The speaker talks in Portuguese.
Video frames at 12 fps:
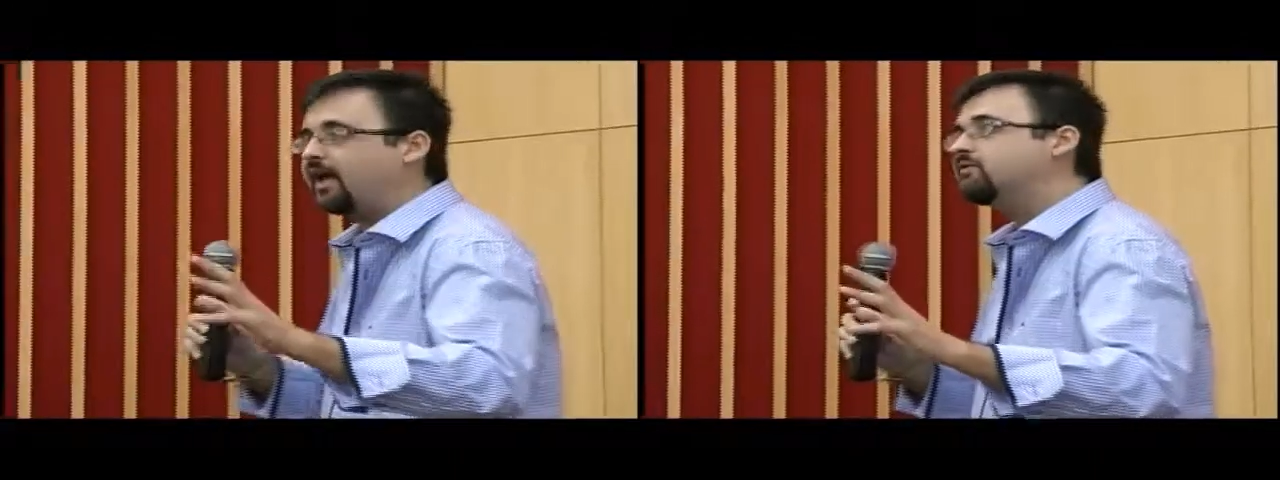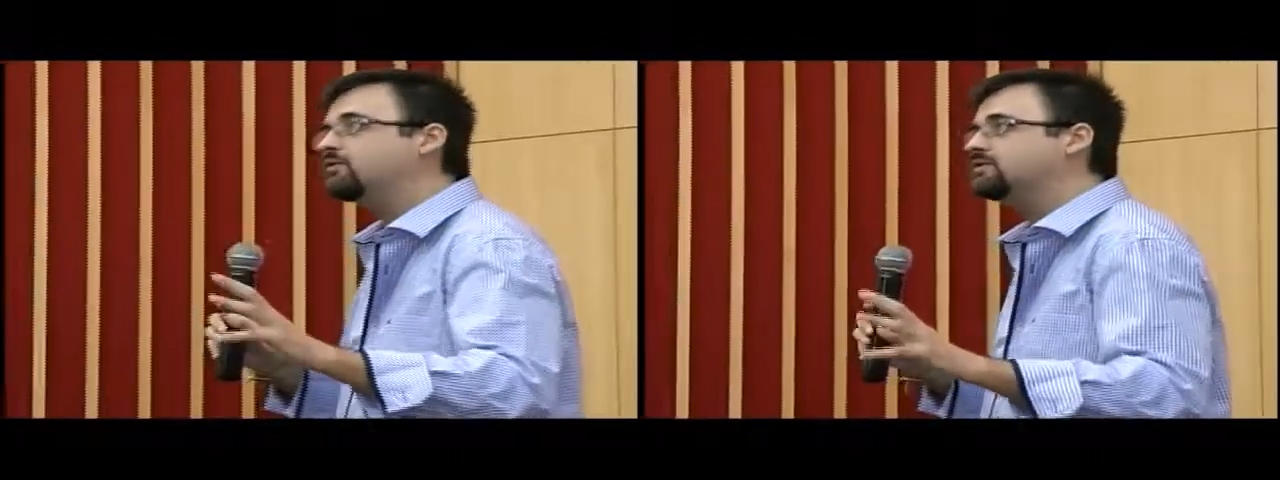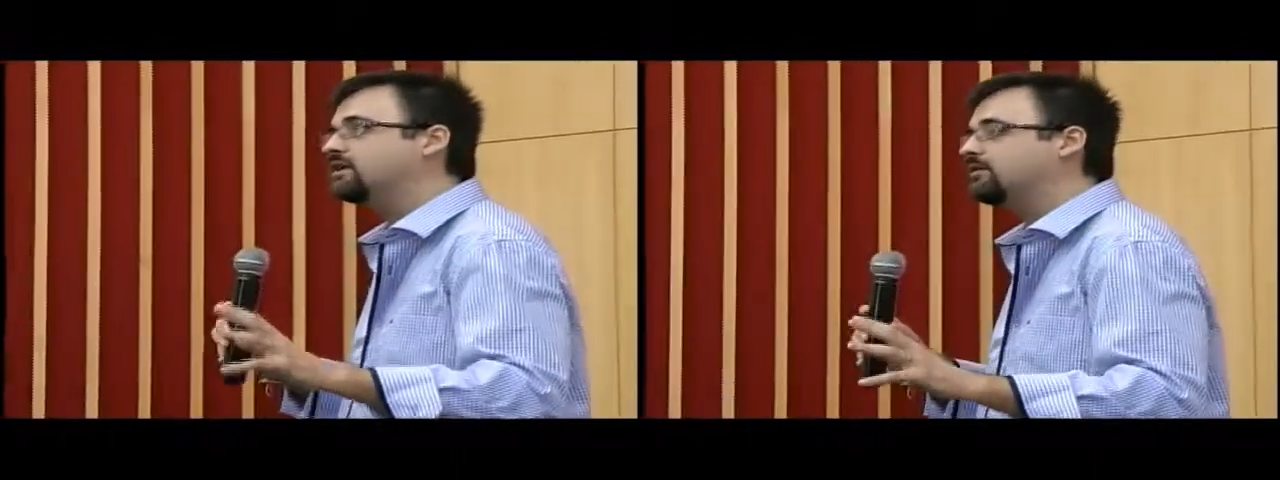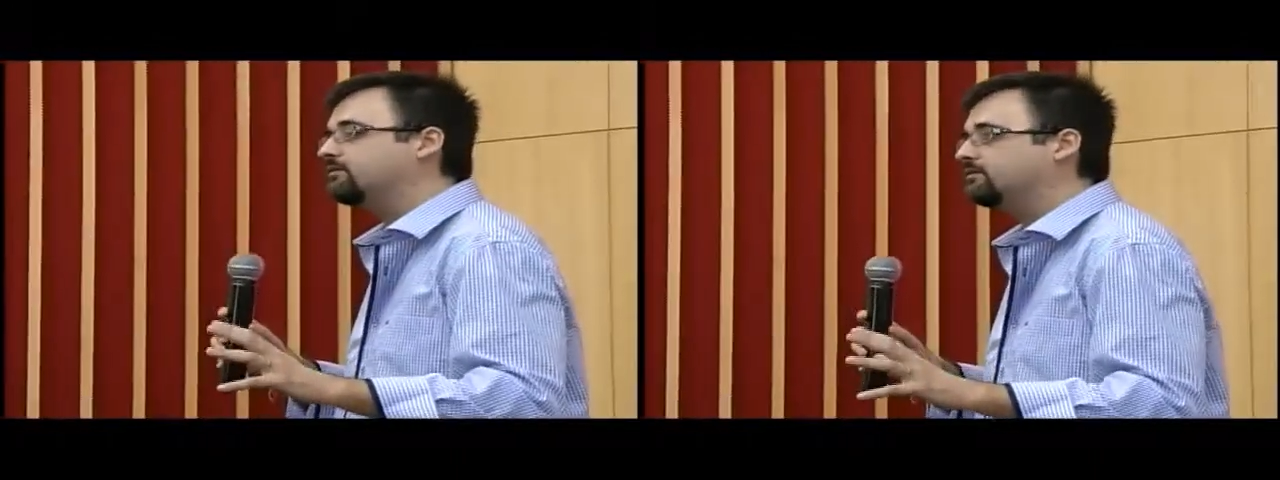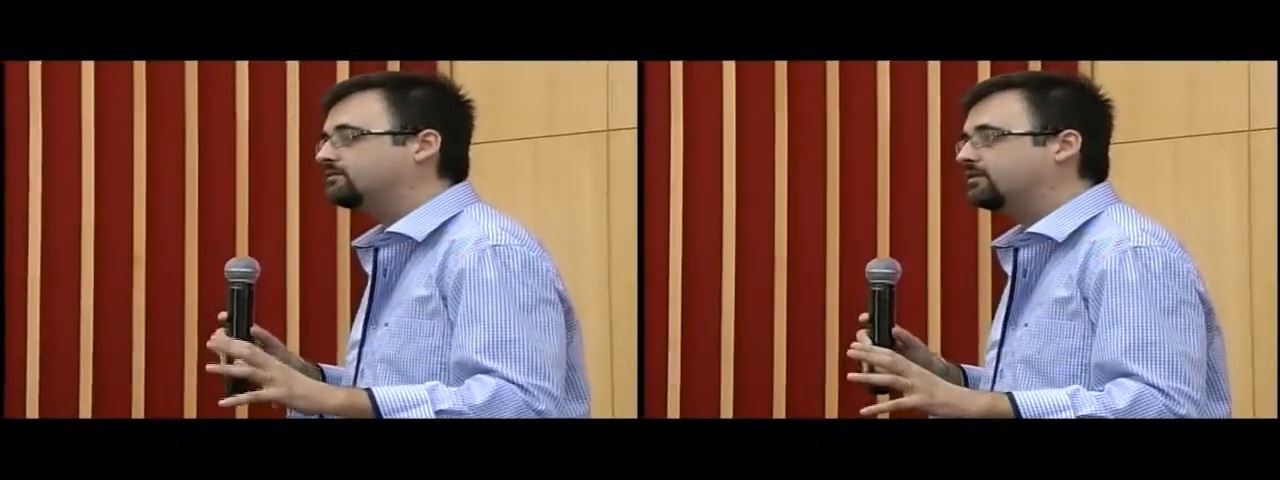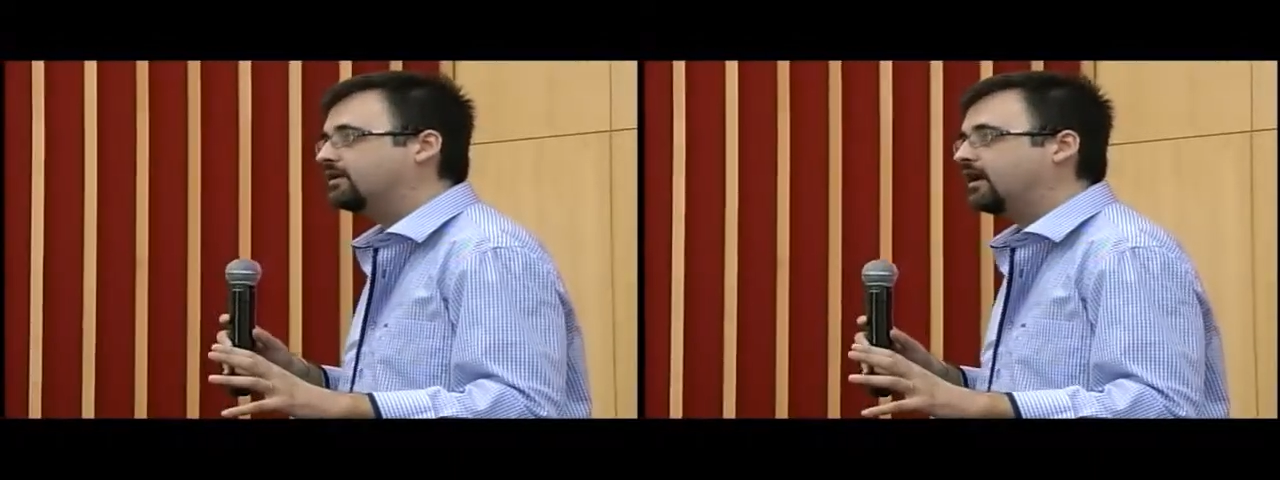sei lá. Aí
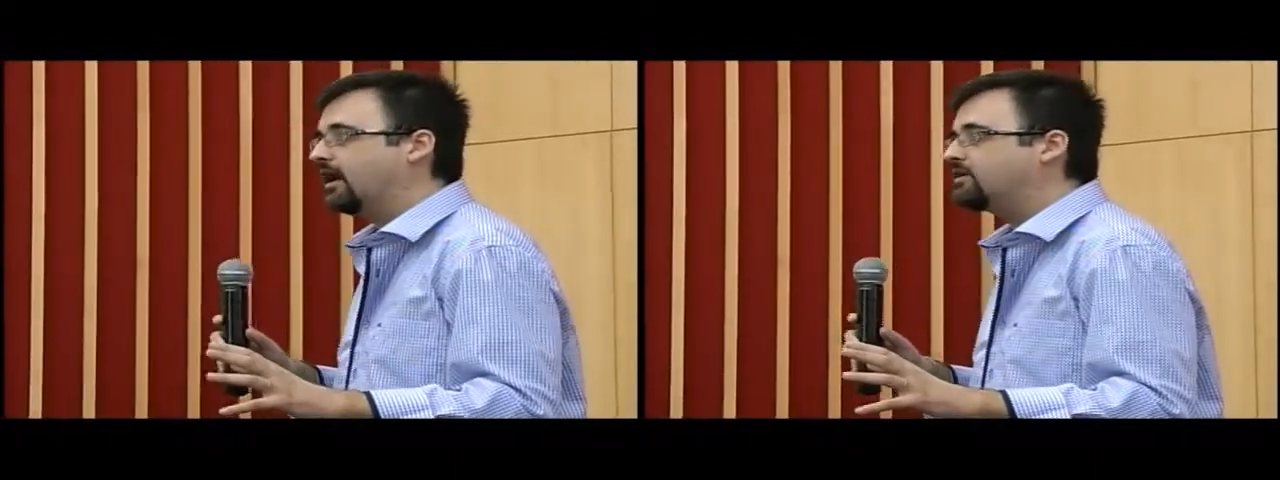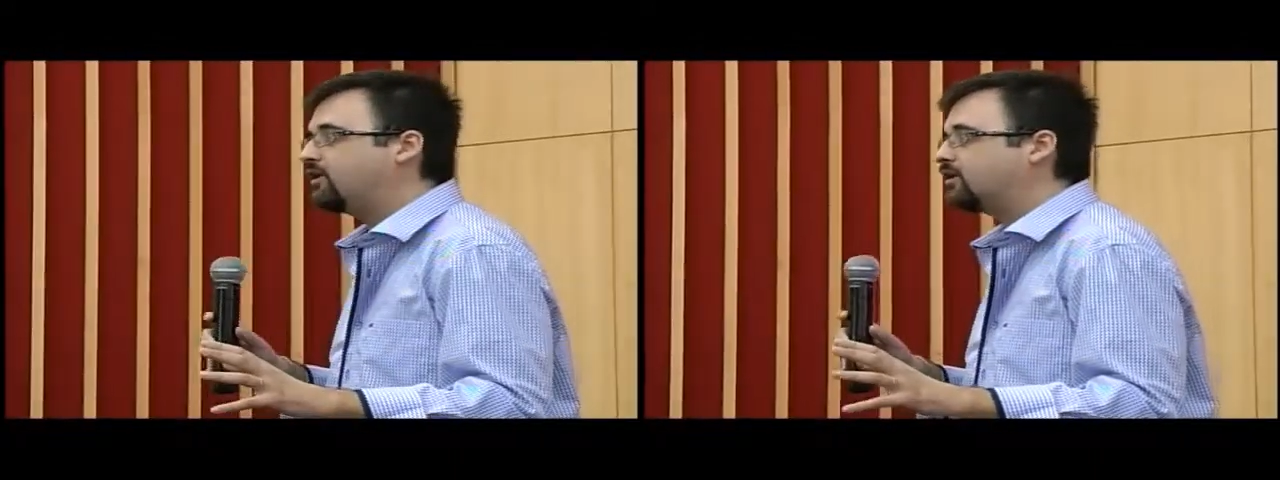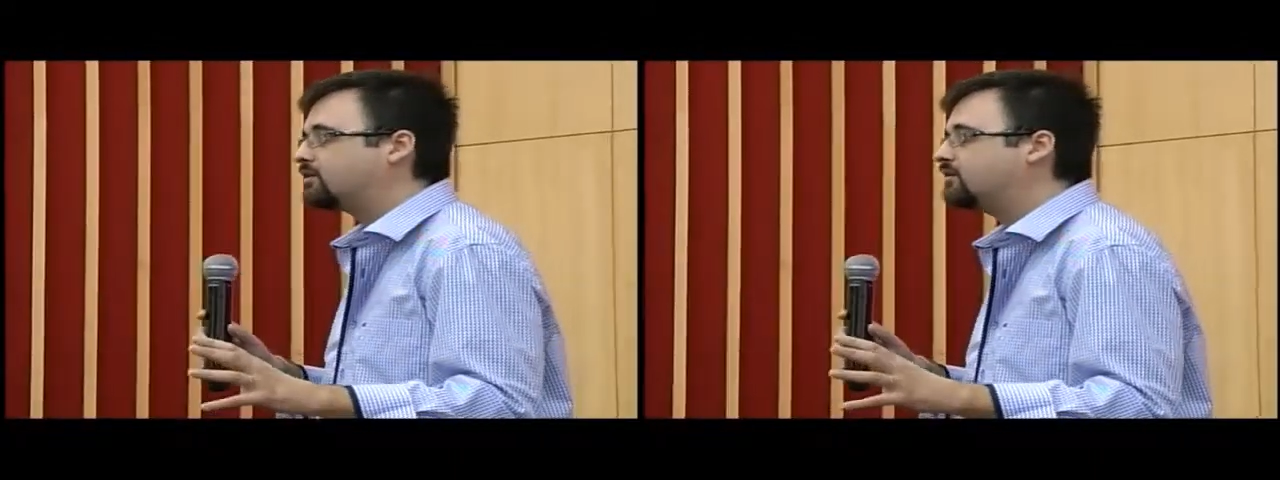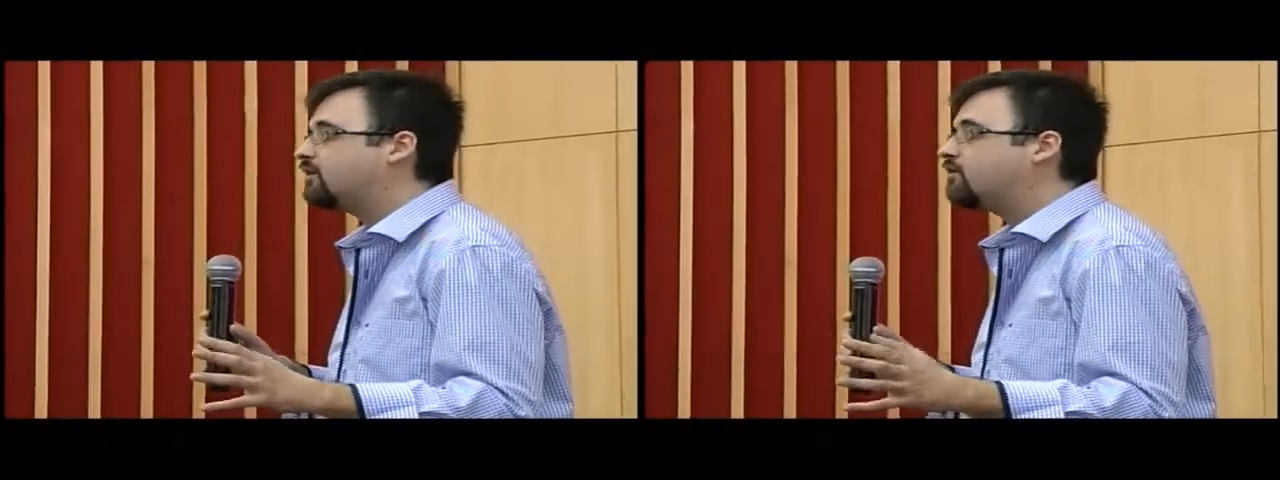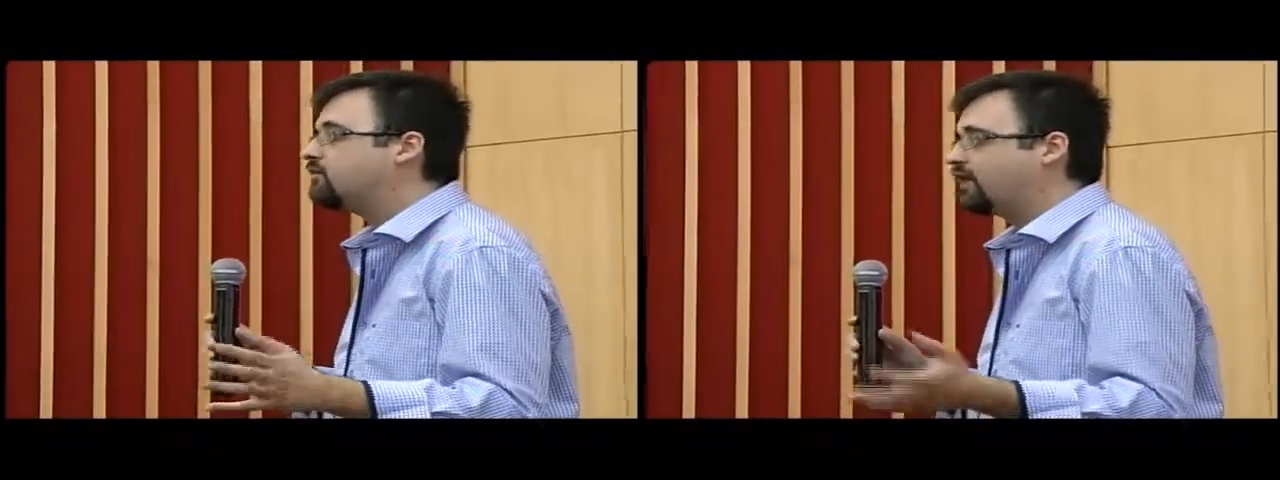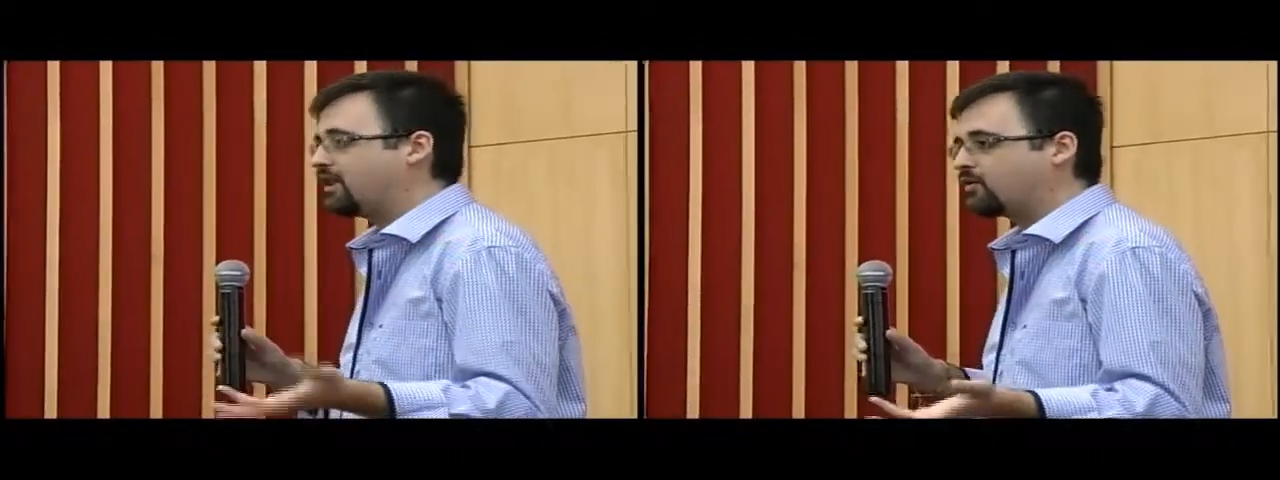você, aí na hora,
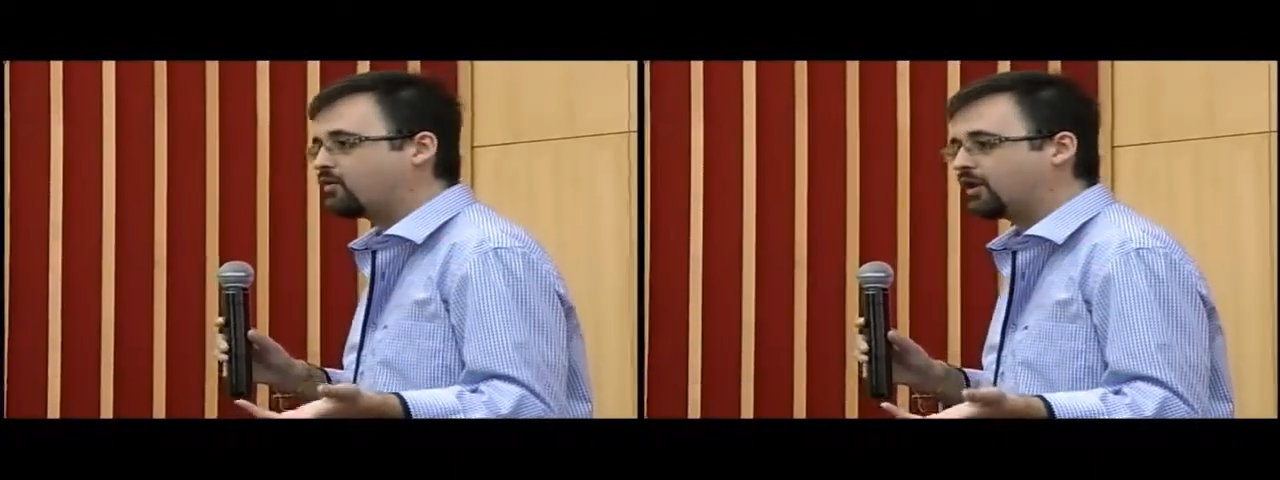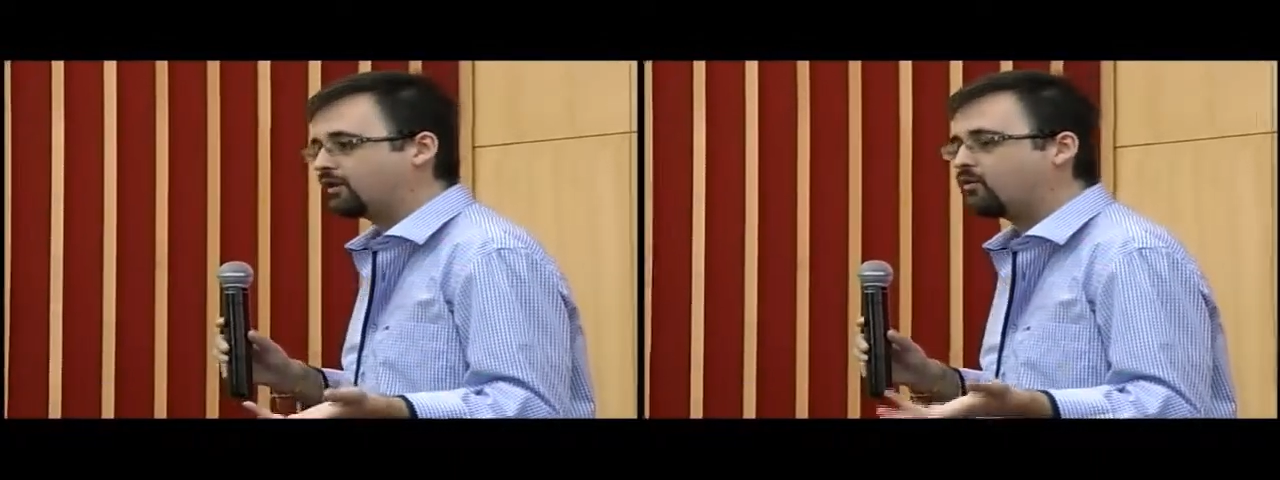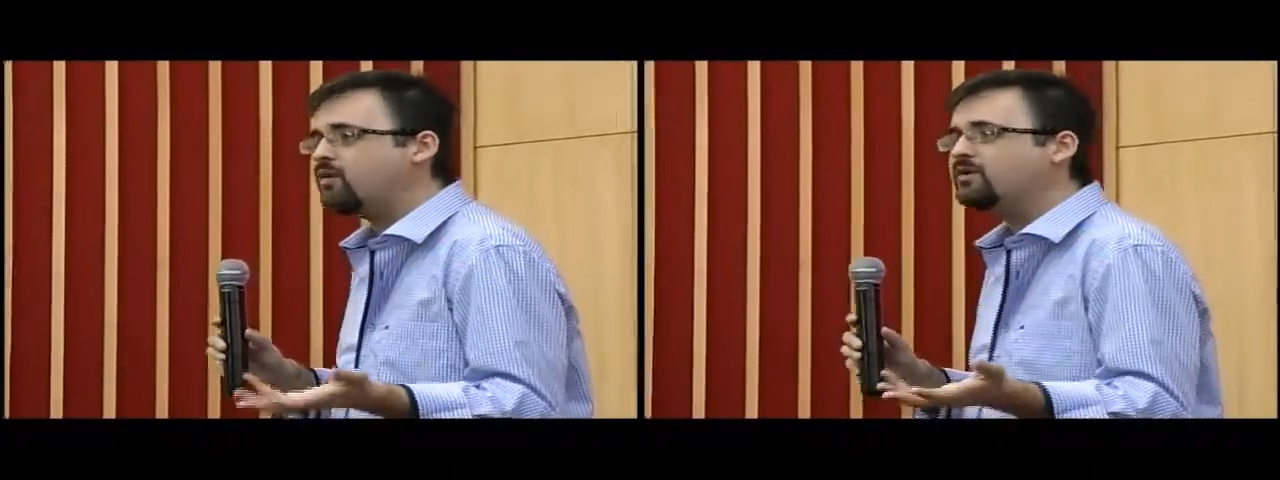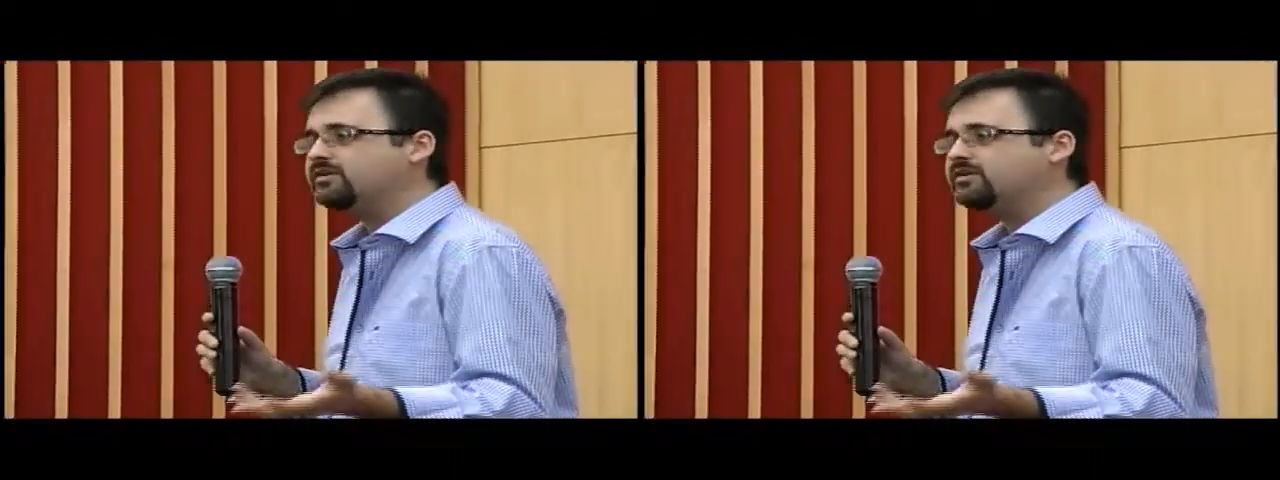o que, que eu falo agora?